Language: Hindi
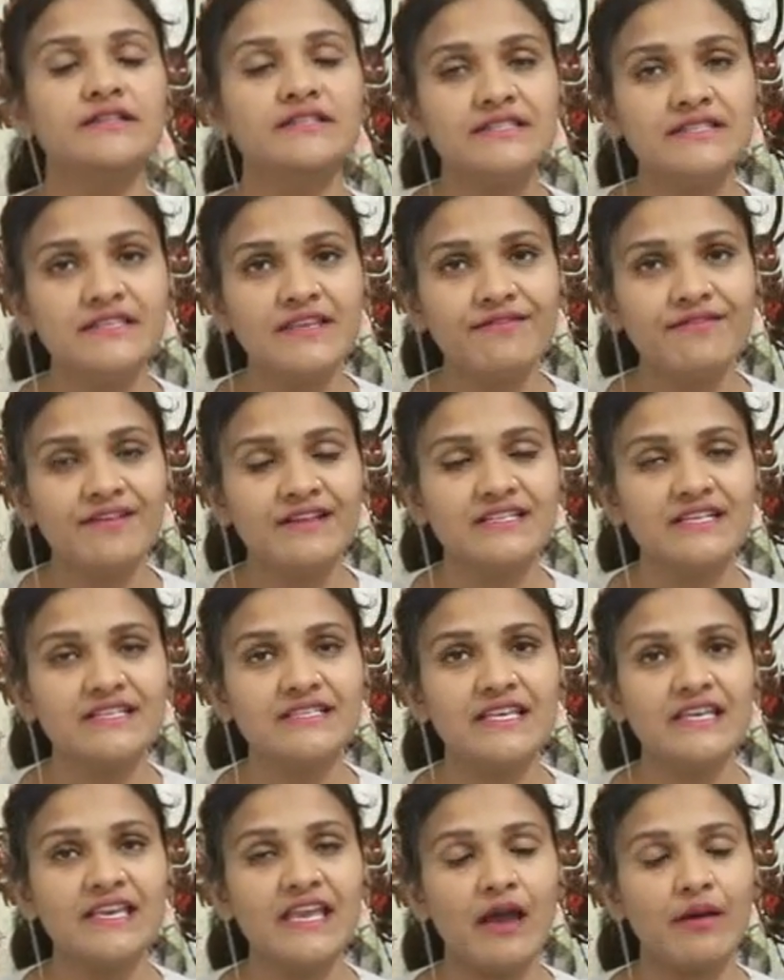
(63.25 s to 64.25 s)
जिसकी वजह
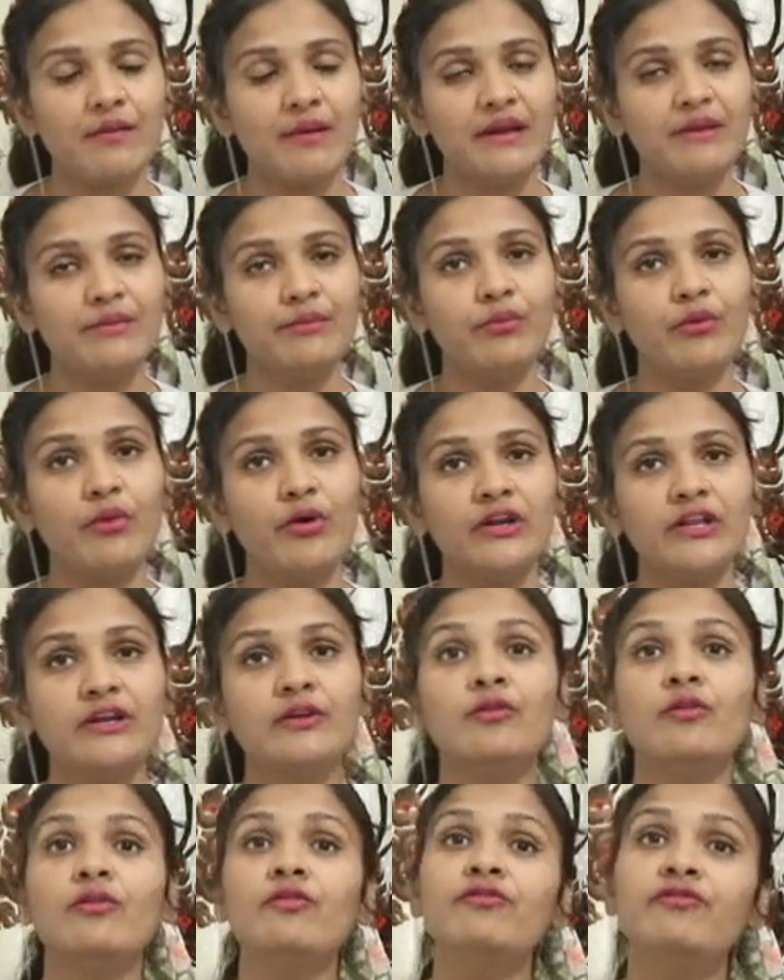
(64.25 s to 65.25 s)
से ये हमारी बॉडी
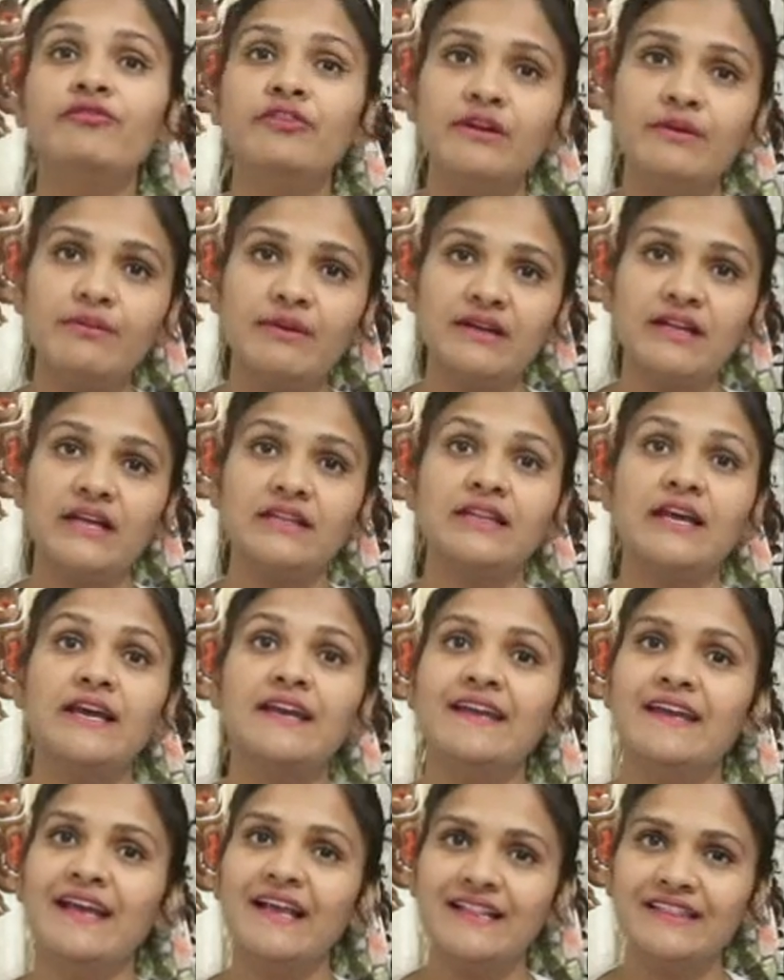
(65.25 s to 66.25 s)
को फिट बनाता
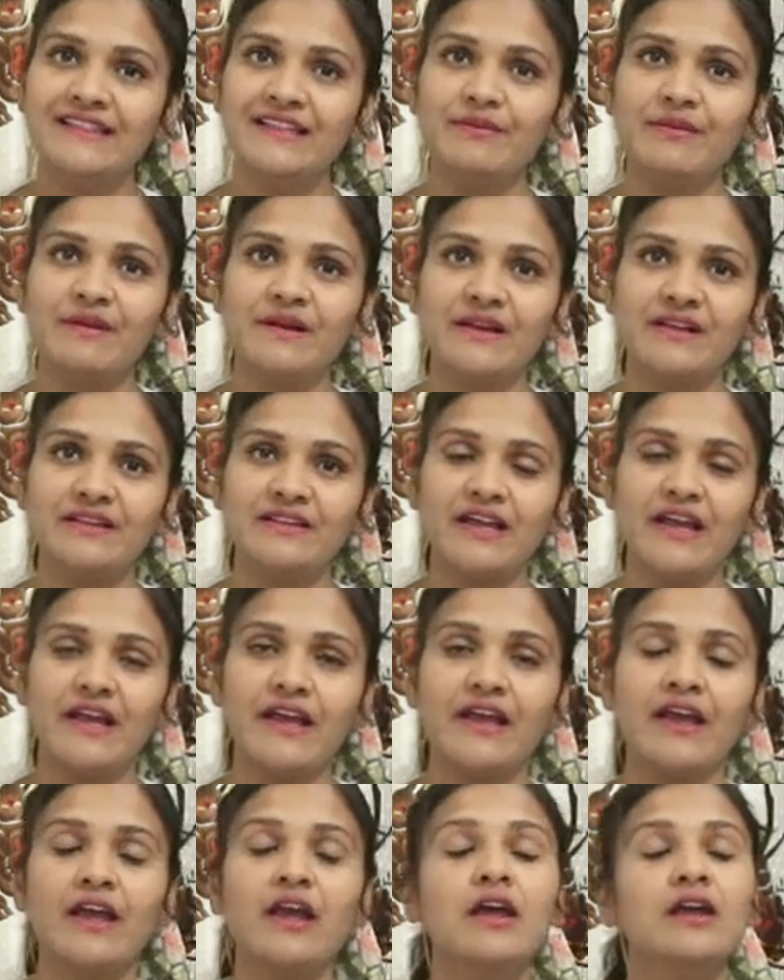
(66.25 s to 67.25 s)
है हेल्दी बनाता
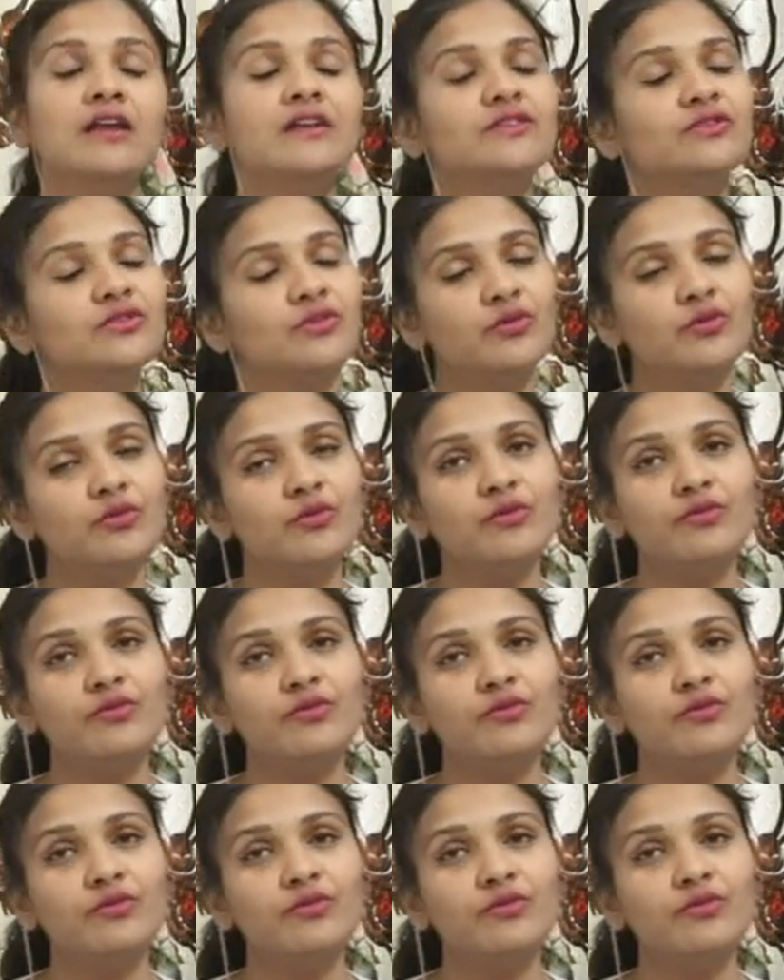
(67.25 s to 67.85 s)
है तो